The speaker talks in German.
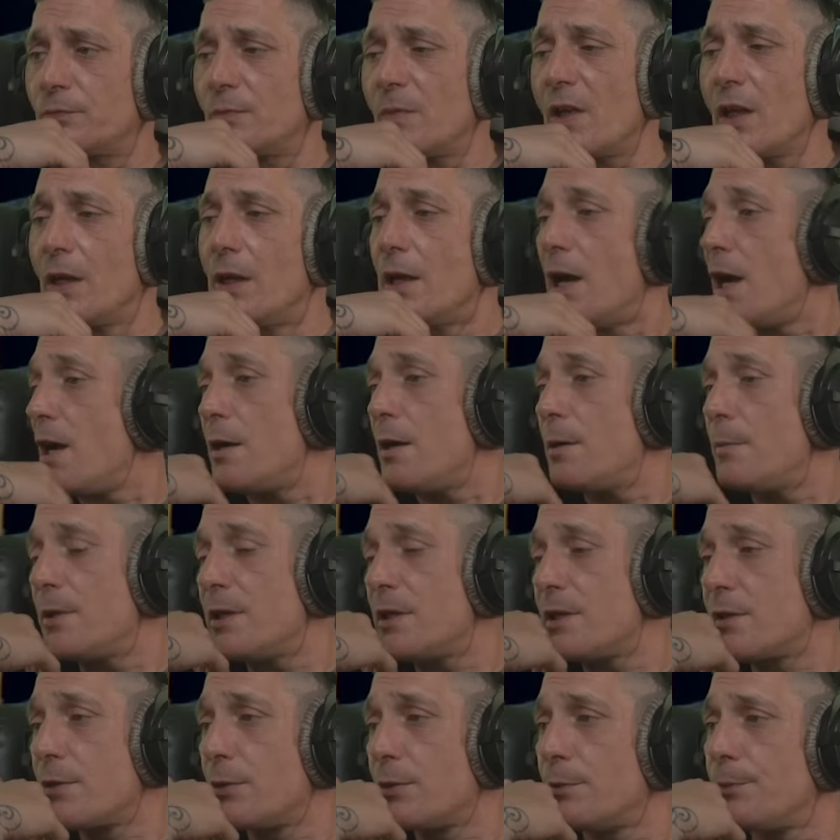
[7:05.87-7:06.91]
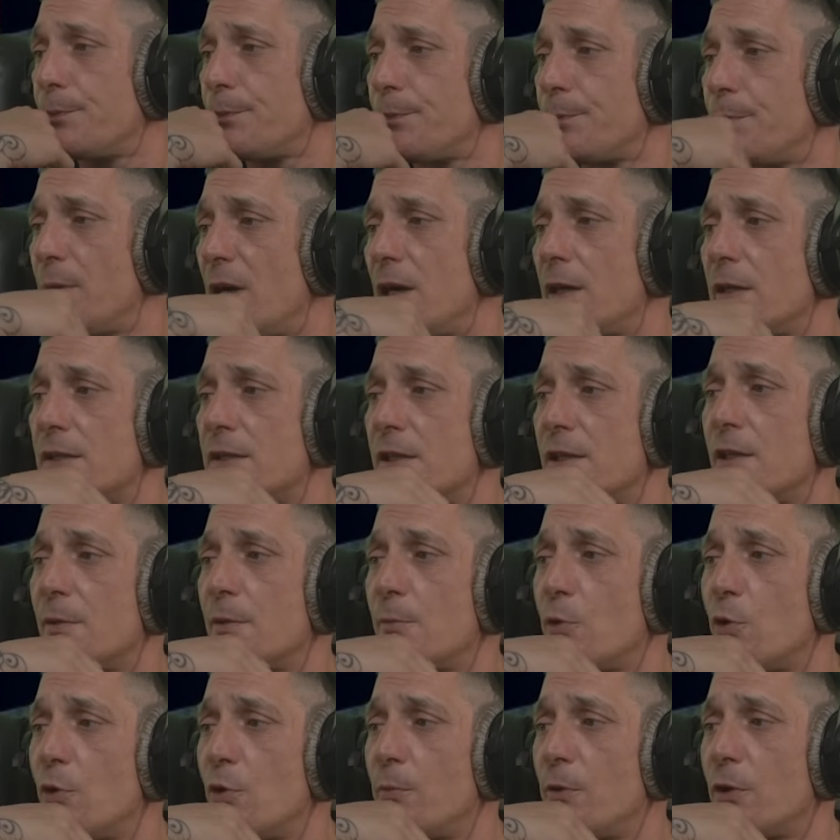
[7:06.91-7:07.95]
Ja, aber ist so.
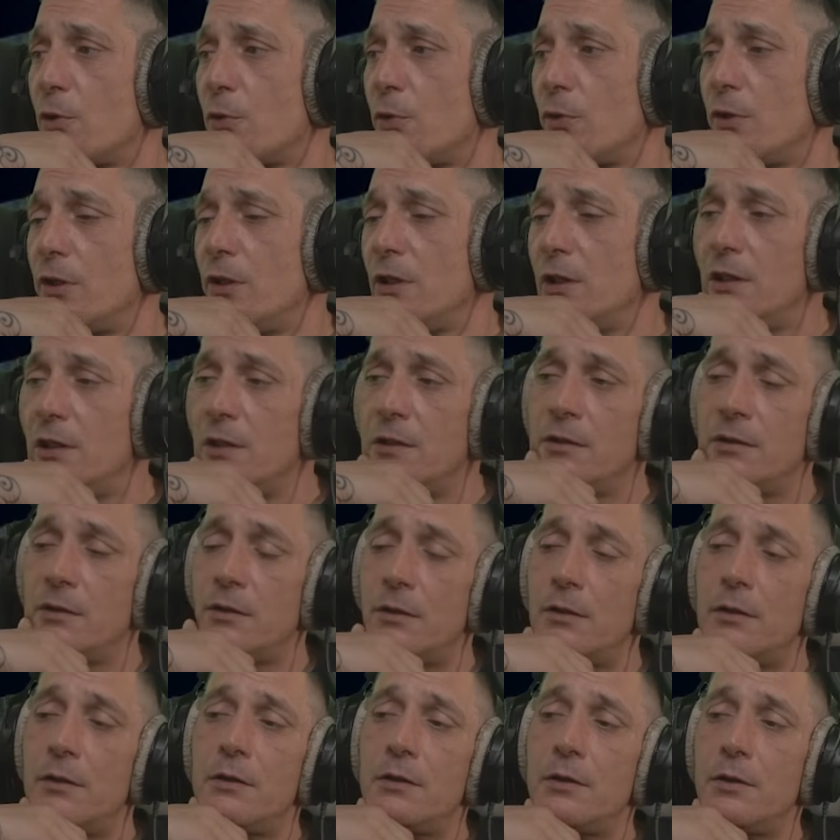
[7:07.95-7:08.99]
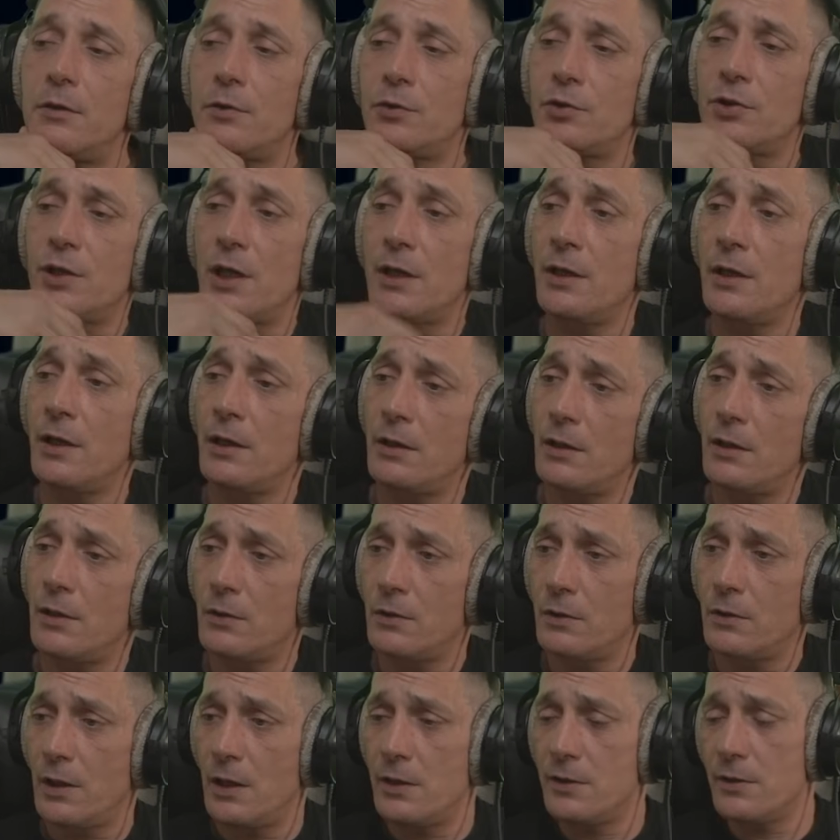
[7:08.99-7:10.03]
Paracetamol mit Kodein äh, ist Standard
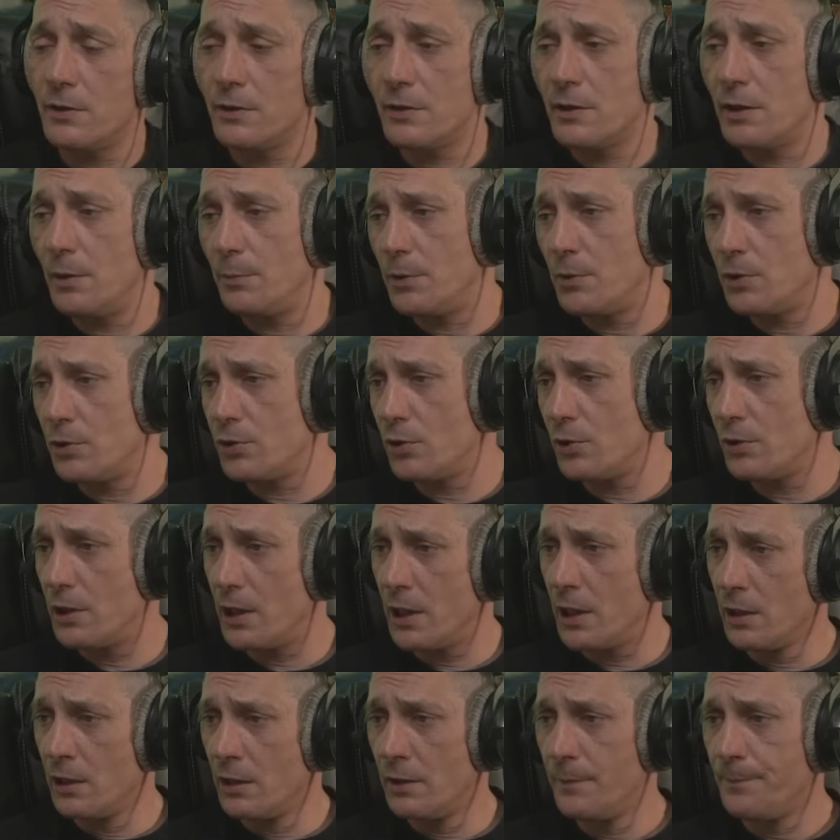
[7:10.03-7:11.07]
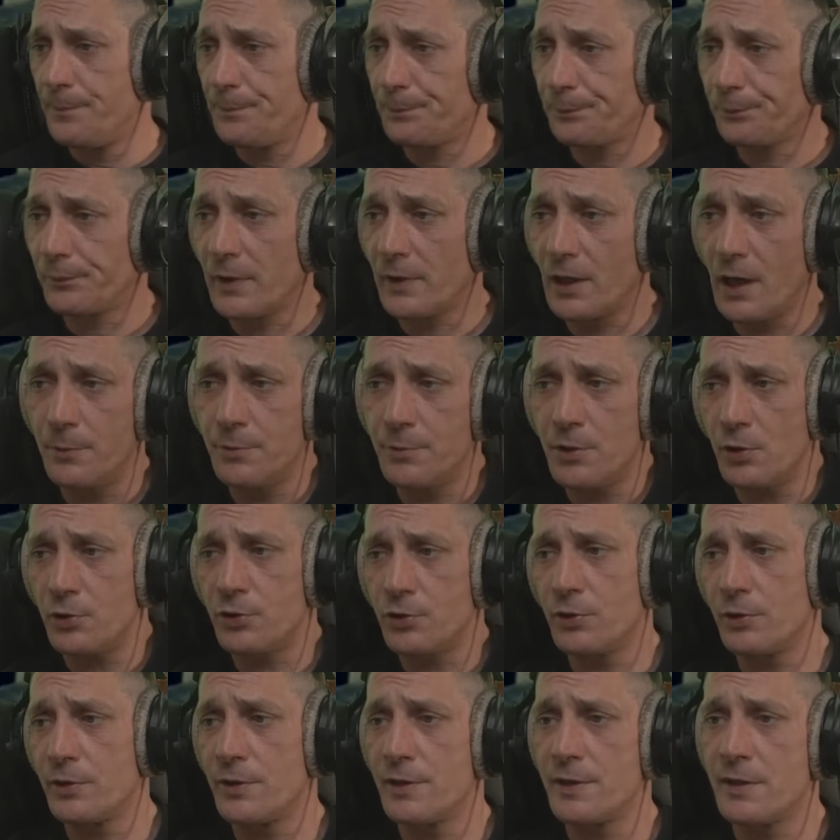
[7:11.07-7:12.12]
auch. Also es gibt es schon länger, habe ich auch
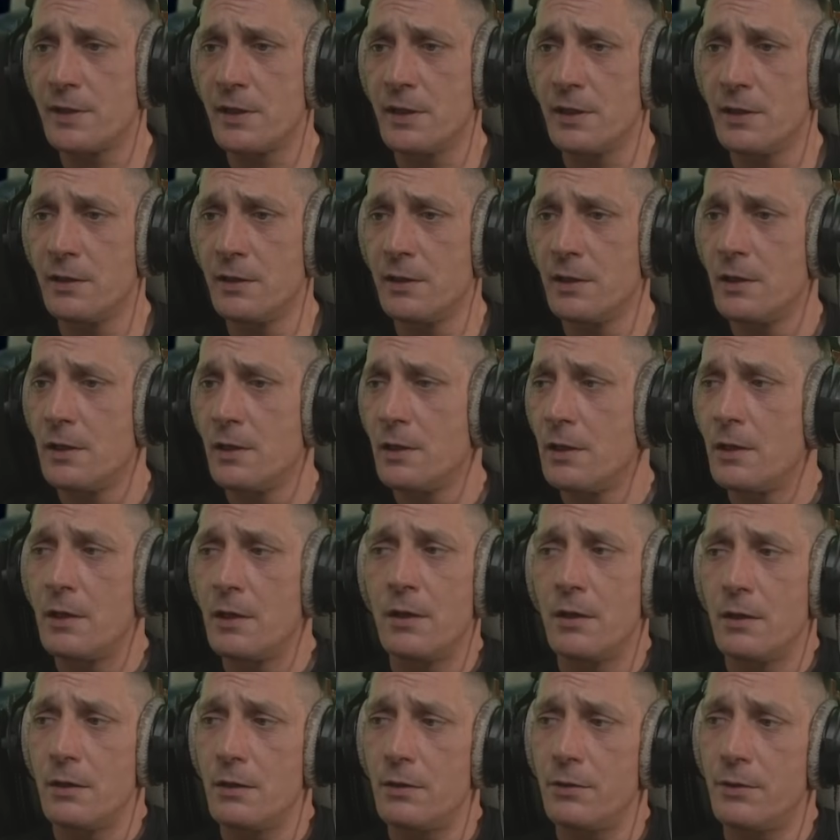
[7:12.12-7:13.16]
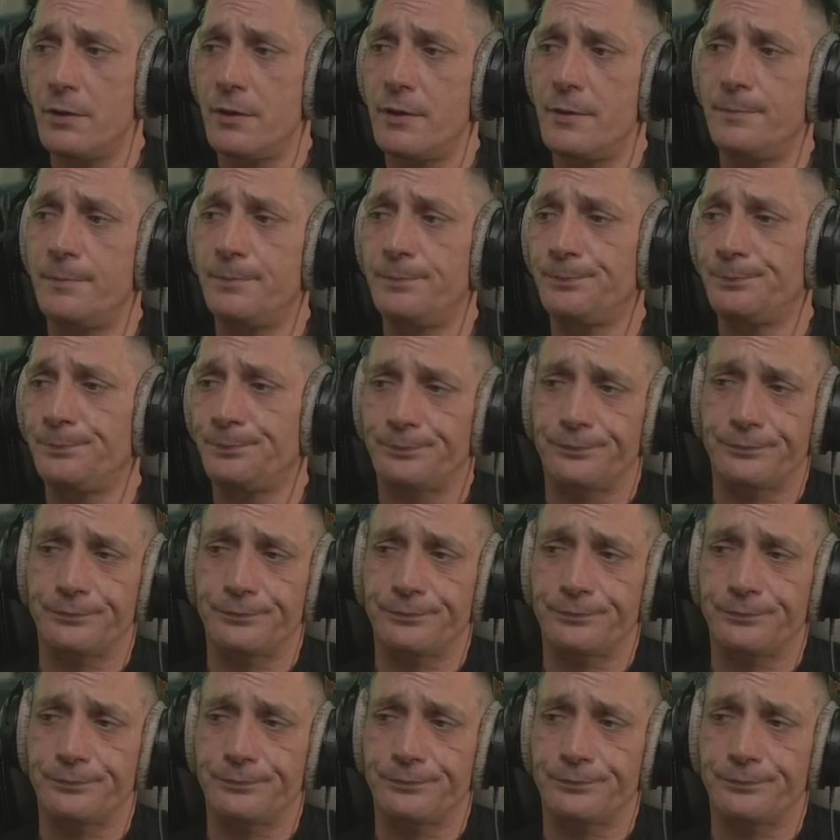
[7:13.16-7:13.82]
schon gesehen. Ähm,